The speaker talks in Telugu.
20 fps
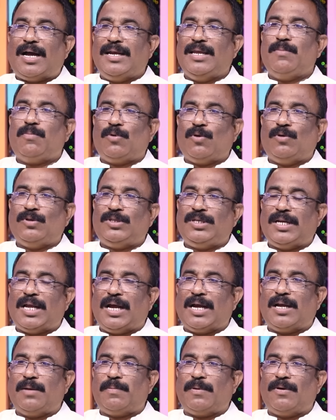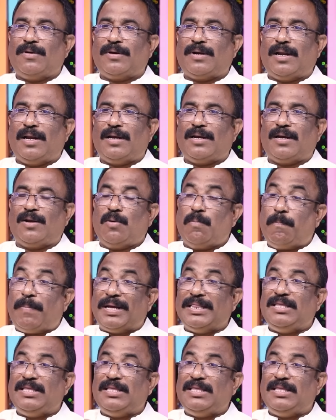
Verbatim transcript: కానీ ఇప్పుడు వచ్చి రాగానే పవన్ కళ్యాణ్ గారు